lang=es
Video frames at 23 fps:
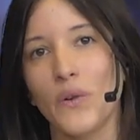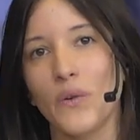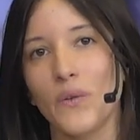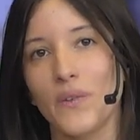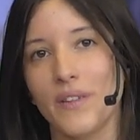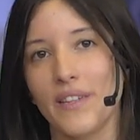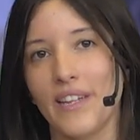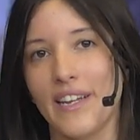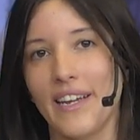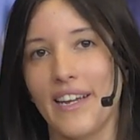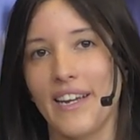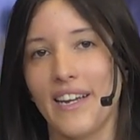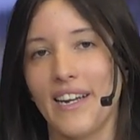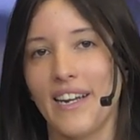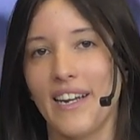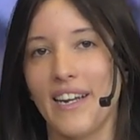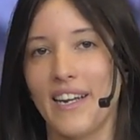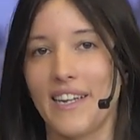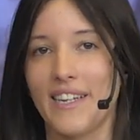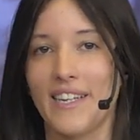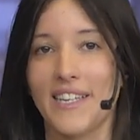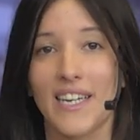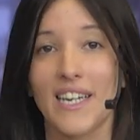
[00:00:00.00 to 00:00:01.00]
de la
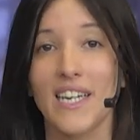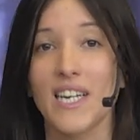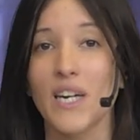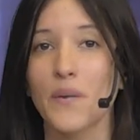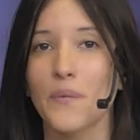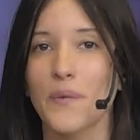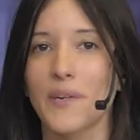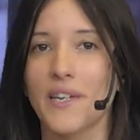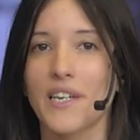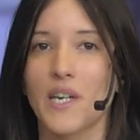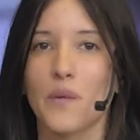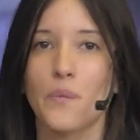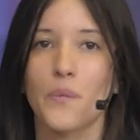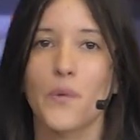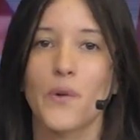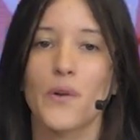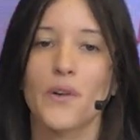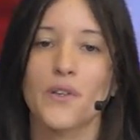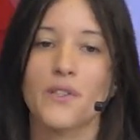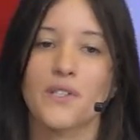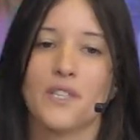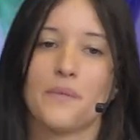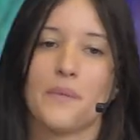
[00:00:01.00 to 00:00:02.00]
naranja, por
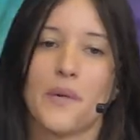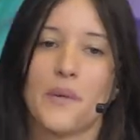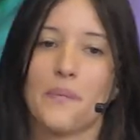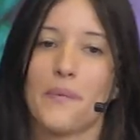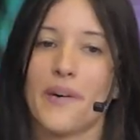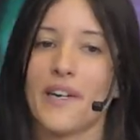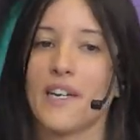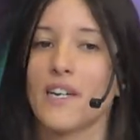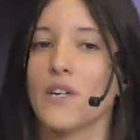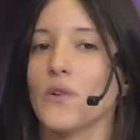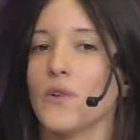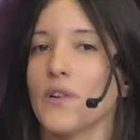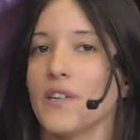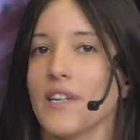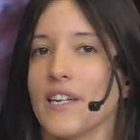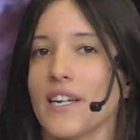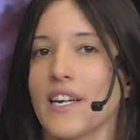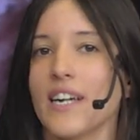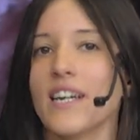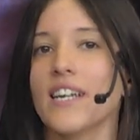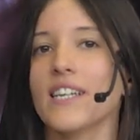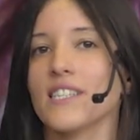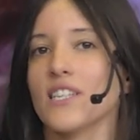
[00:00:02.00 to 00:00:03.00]
ejemplo, se prepara el jugo de
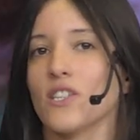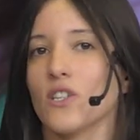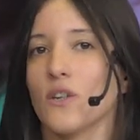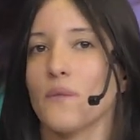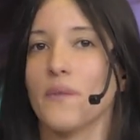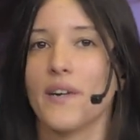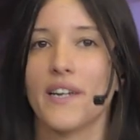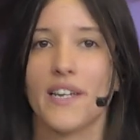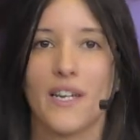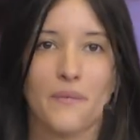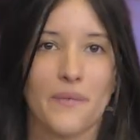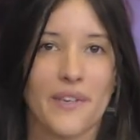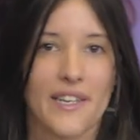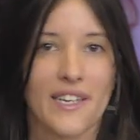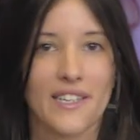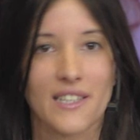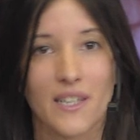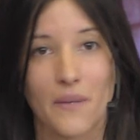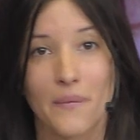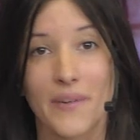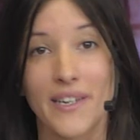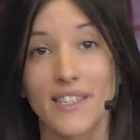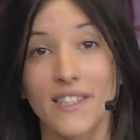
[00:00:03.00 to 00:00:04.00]
naranja y se toma
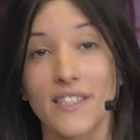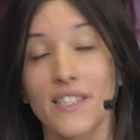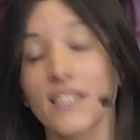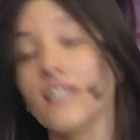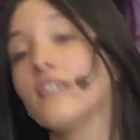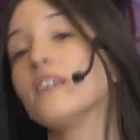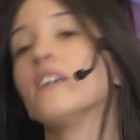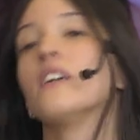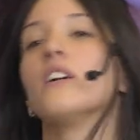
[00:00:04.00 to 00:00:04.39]
inmediatamente